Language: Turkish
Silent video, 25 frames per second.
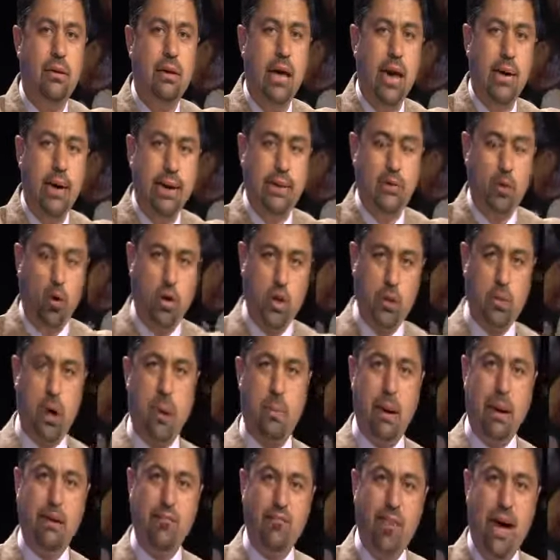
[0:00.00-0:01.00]
Evet onu
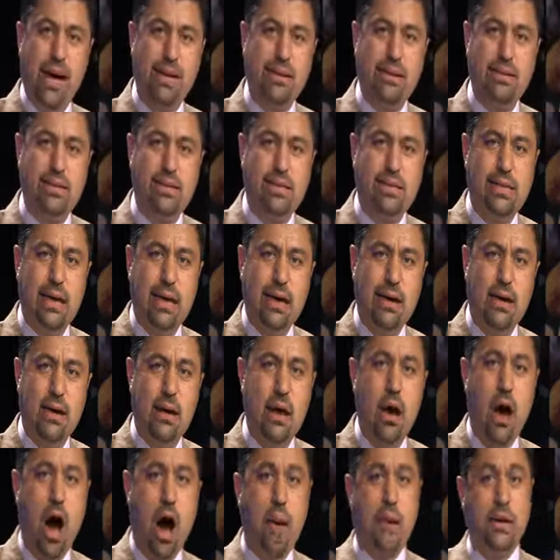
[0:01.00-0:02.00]
babam verdi size
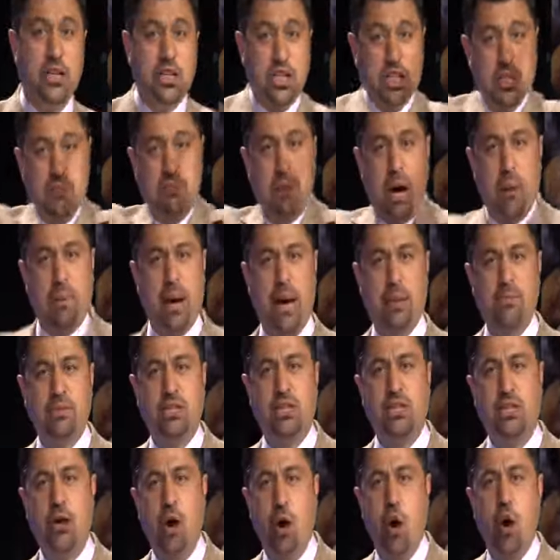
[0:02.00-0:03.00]
ama şimdi babam
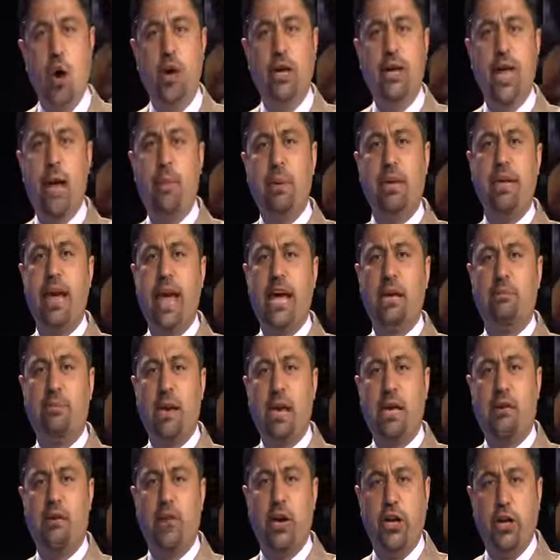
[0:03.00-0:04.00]
size öyle bir
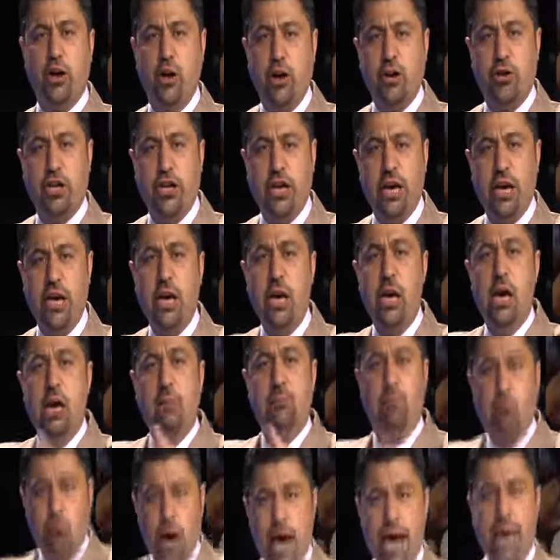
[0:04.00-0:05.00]
ekmek veriyor ki
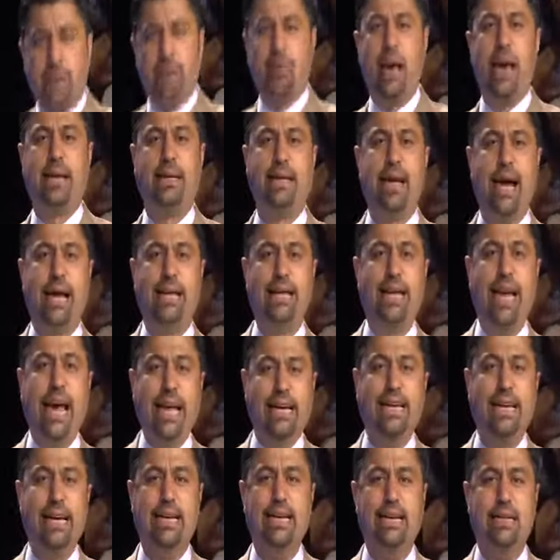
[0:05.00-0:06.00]
bu ekmekten
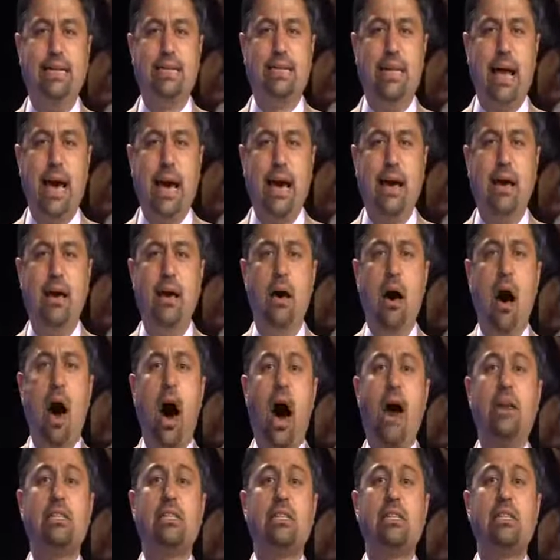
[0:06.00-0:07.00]
yediğinizde
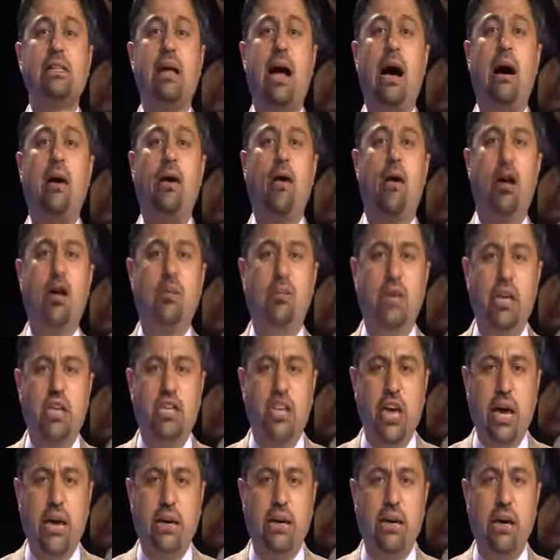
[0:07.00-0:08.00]
asla
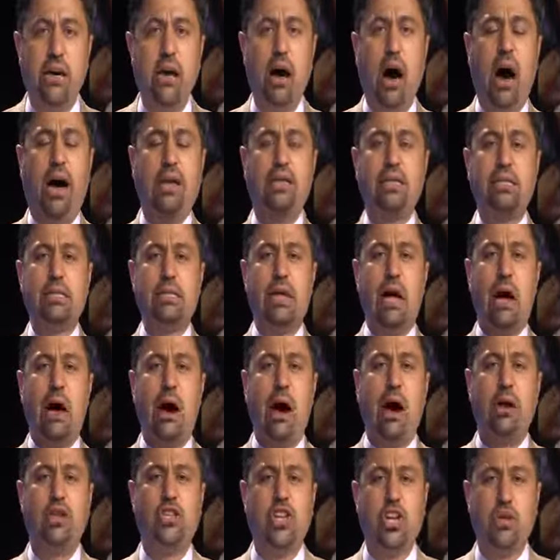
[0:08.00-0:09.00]
ölmeyecek,
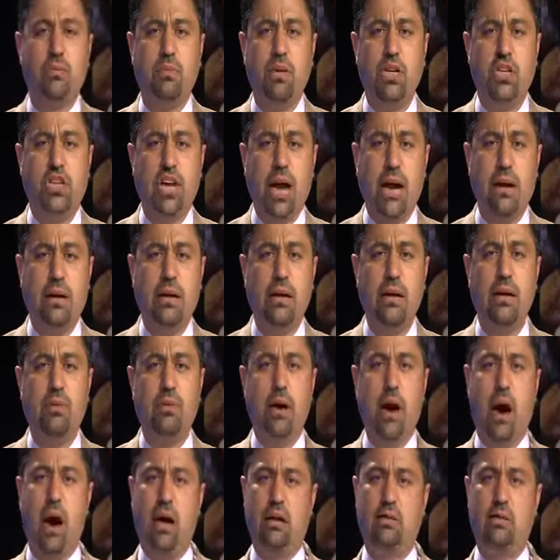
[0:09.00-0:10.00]
asla acıkmayacak
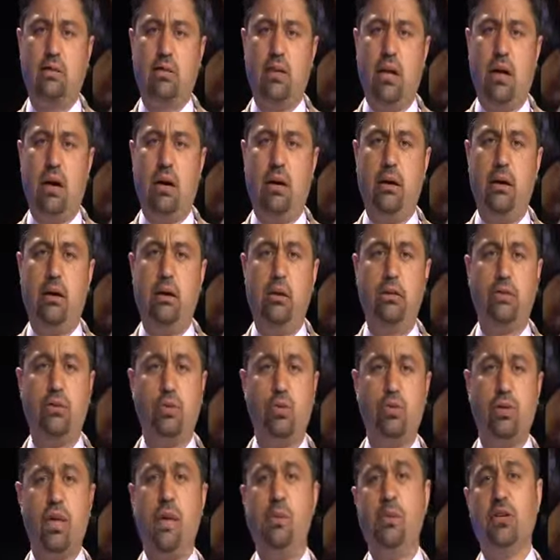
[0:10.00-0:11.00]
ve asla
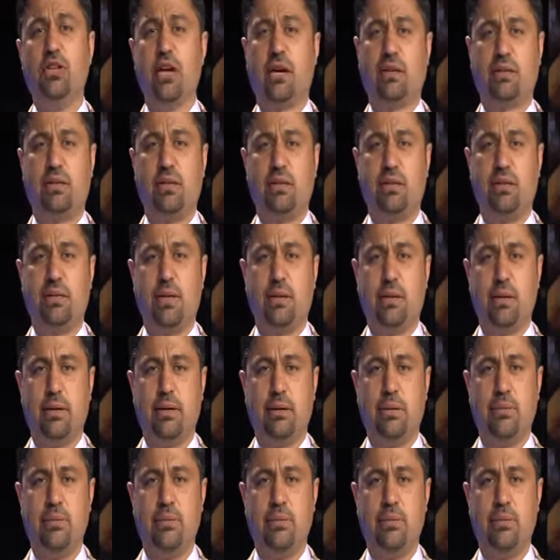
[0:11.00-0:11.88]
susamayacaksınız dedi.